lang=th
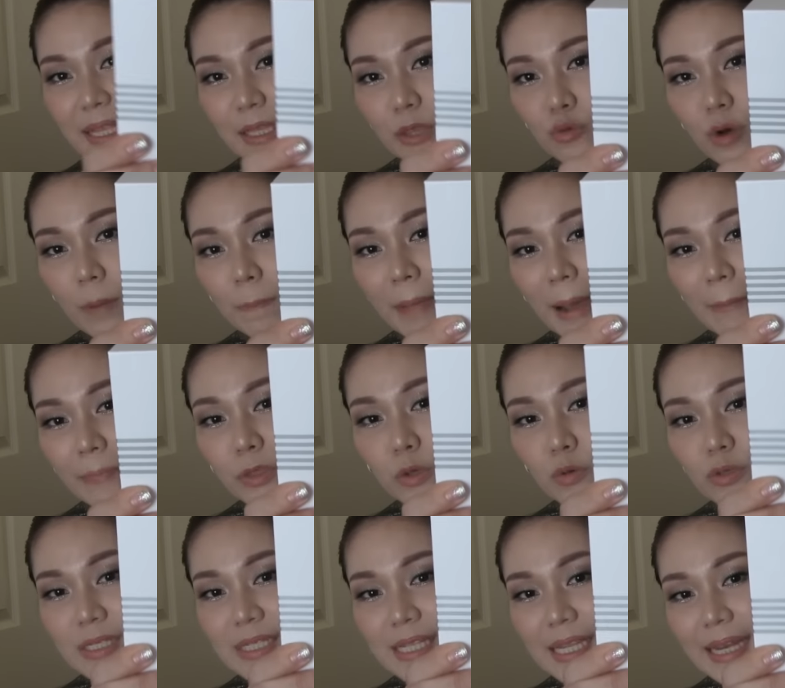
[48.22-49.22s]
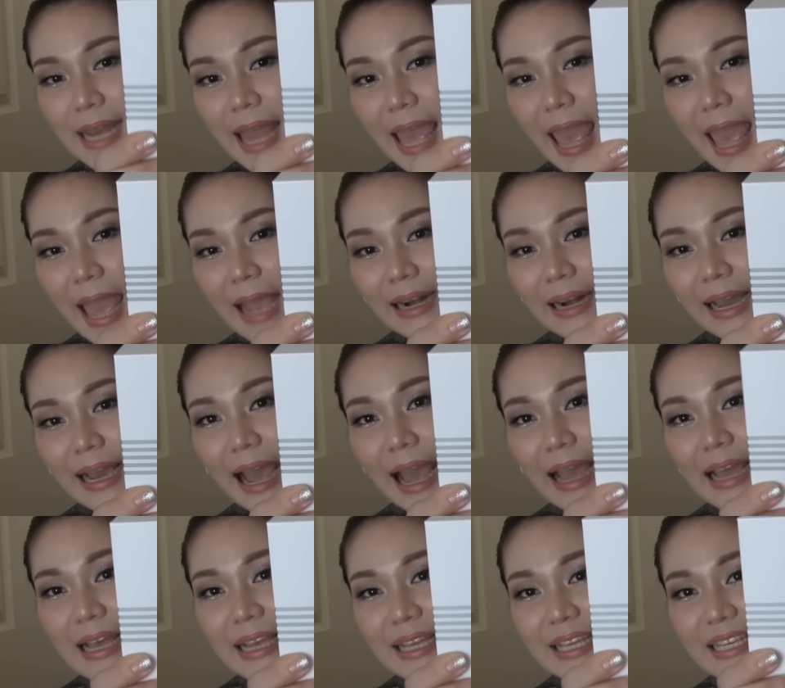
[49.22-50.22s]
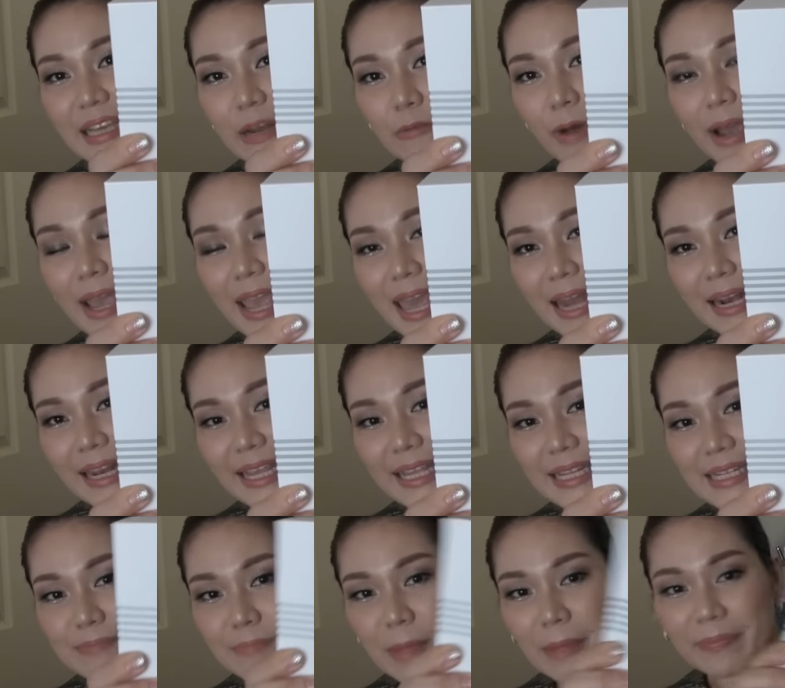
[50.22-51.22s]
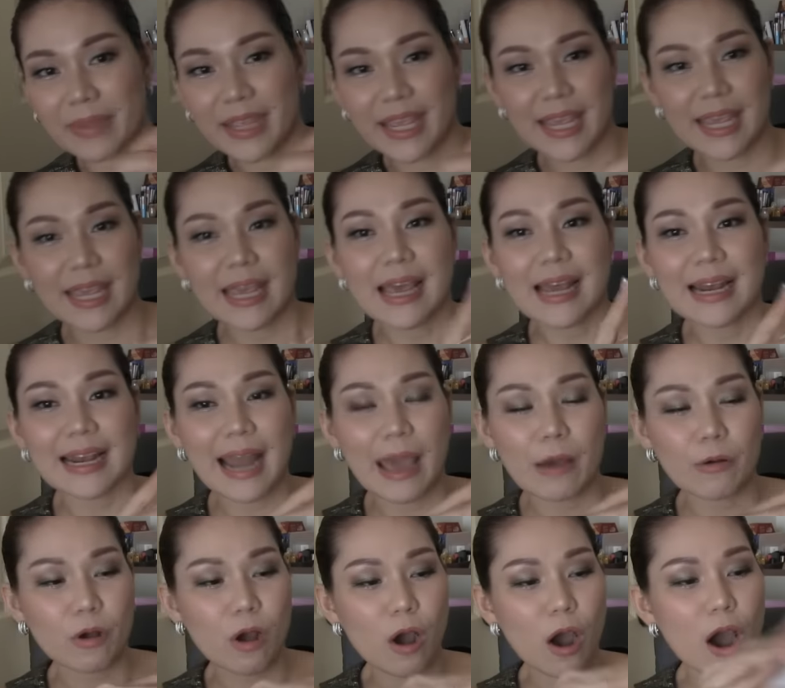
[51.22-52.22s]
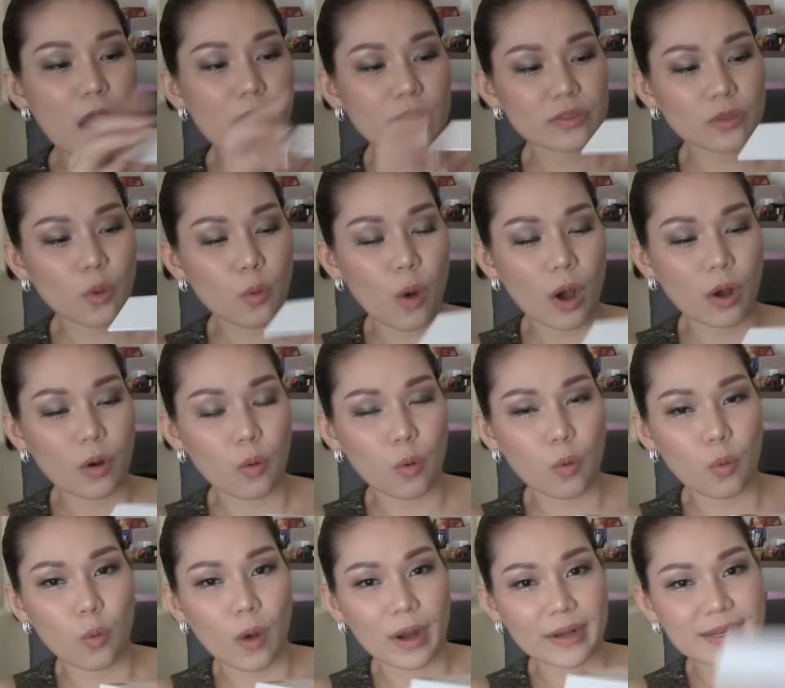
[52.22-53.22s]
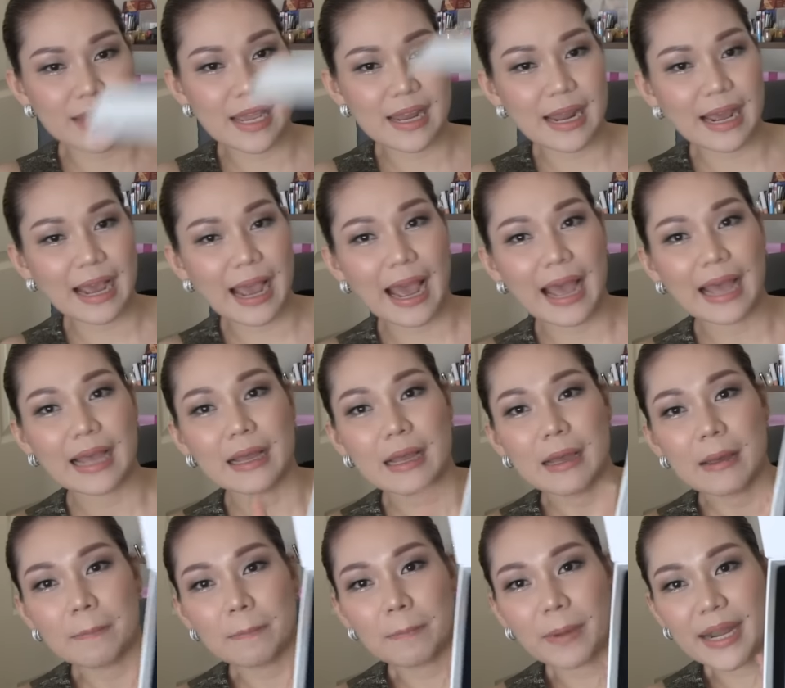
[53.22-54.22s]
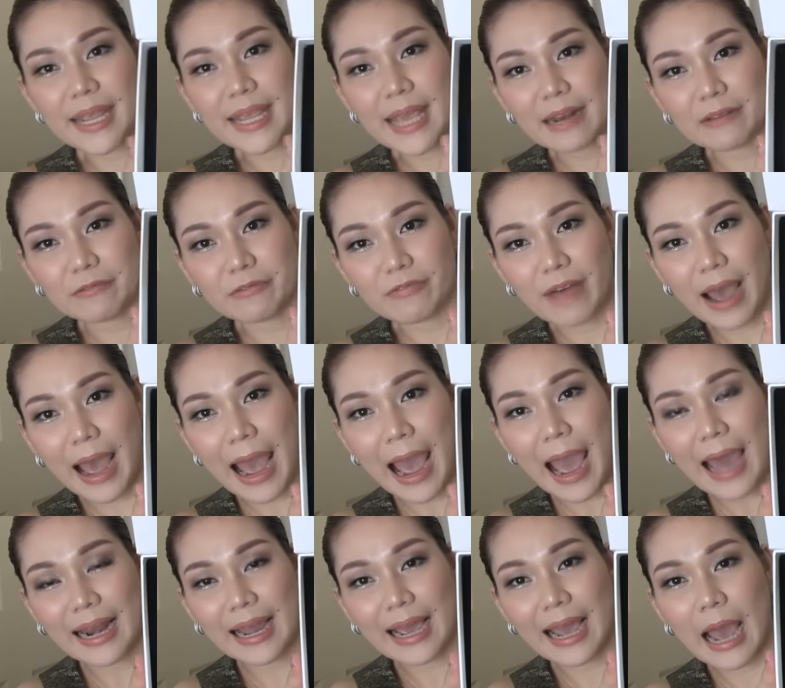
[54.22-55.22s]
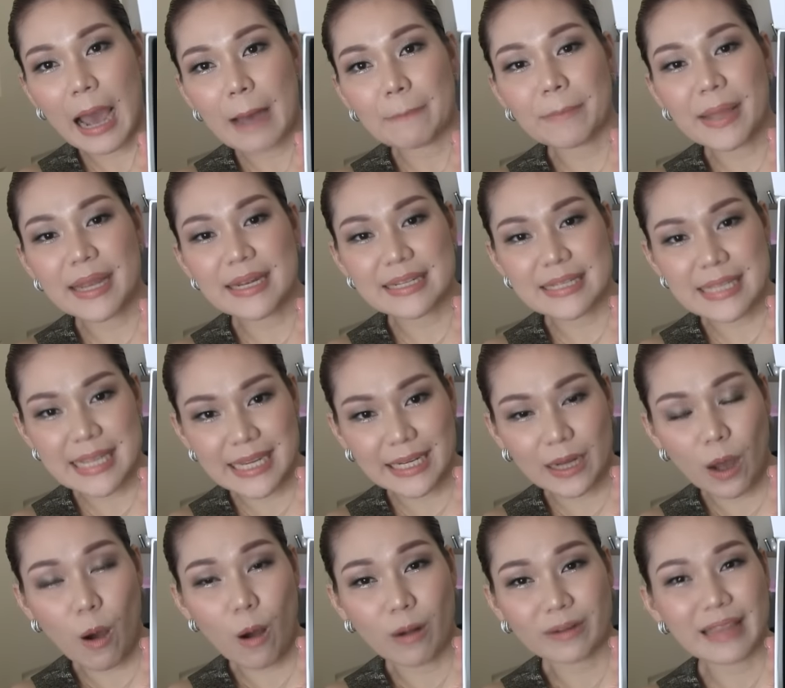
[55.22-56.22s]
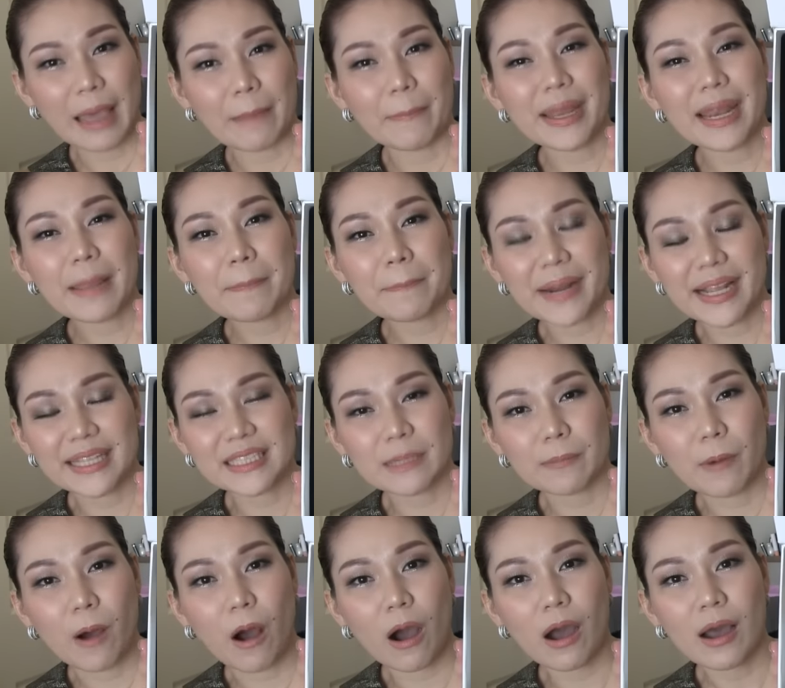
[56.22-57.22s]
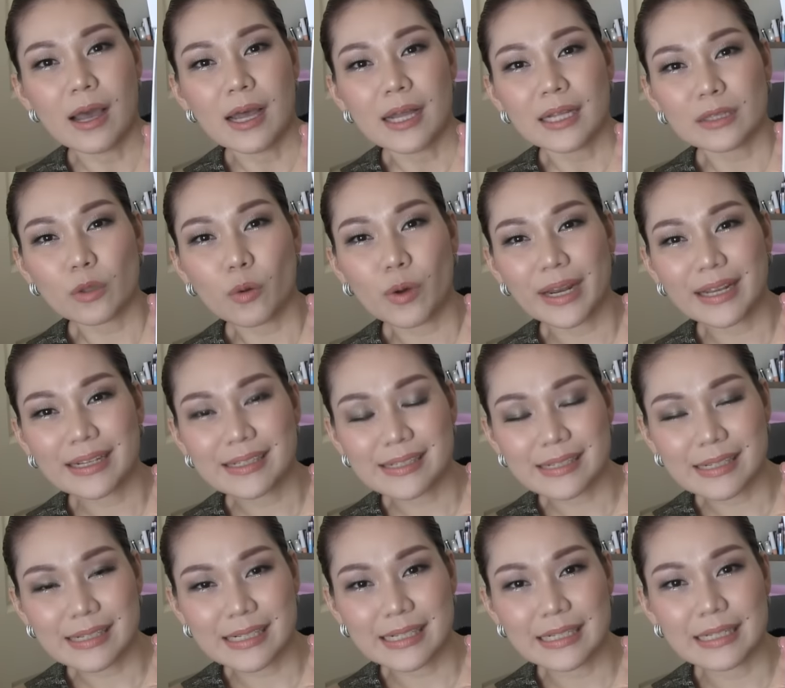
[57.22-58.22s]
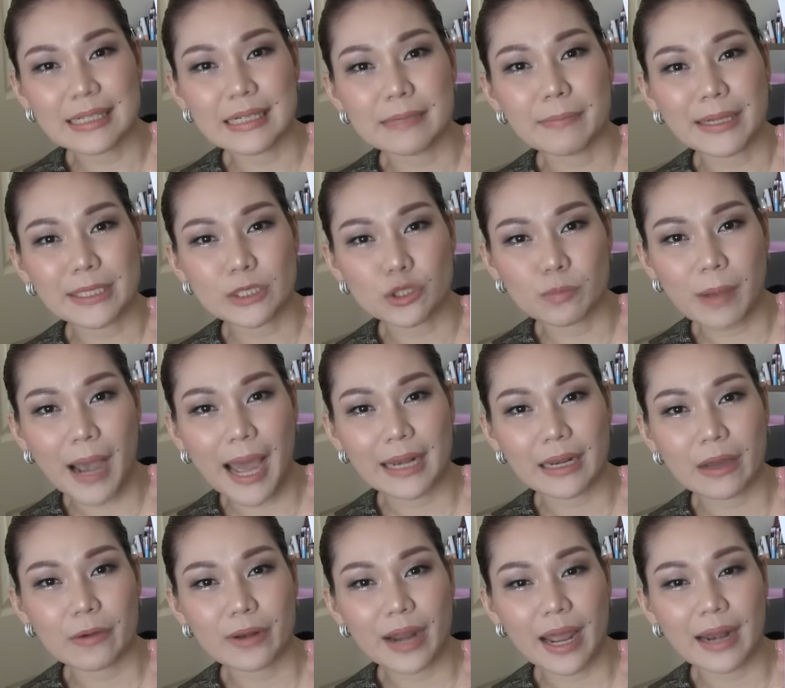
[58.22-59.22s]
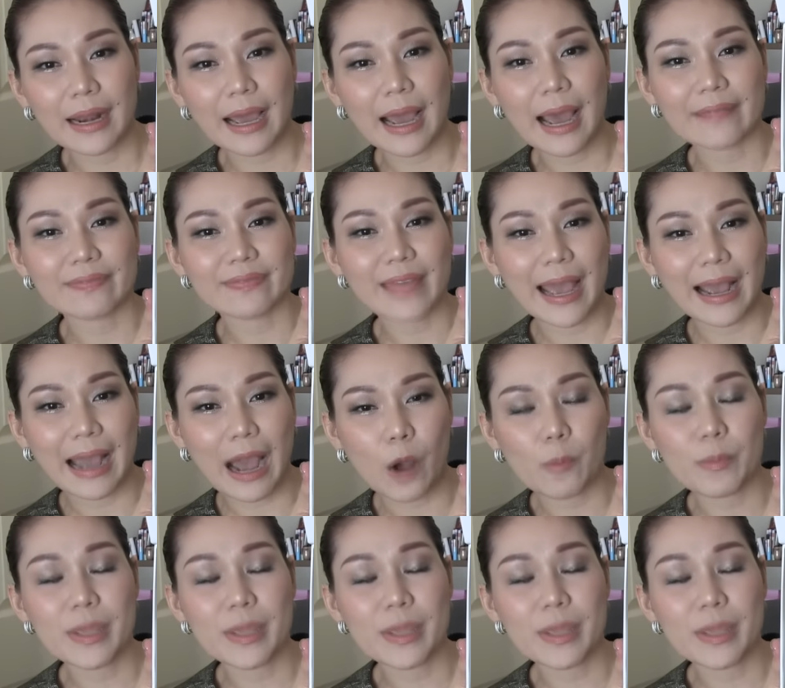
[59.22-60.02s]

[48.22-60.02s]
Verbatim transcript: มีตัวปั๊มนูนสีแดงนะคะ เขียนว่าเอลิสแบบนี้ แล้วก็ตัวขวดเนี่ยนะคะเปลี่ยนฝานะคะ เป็นสีทองแต่ไม่ได้เปลี่ยนเฉพาะตัวหนังสือหรือบรรจุภัณฑ์เท่านั้นนะคะ แต่เขา